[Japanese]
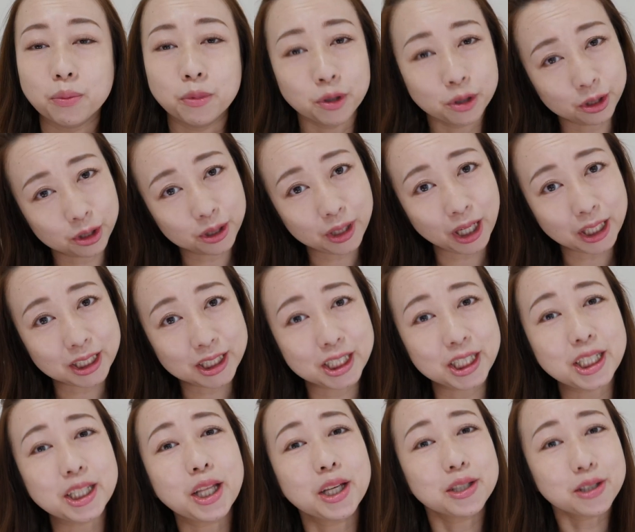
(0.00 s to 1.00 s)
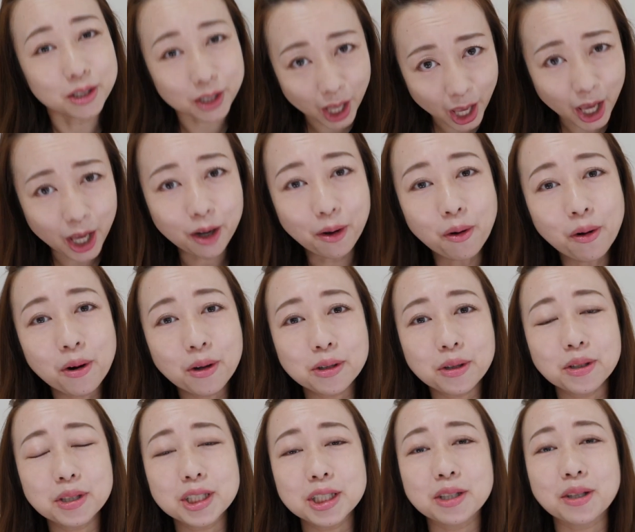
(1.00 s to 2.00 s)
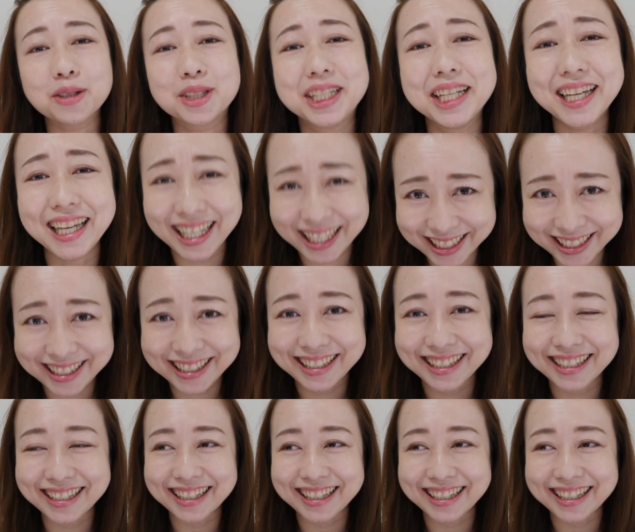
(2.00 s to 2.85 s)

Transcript: 難しいですね、この年のチーク。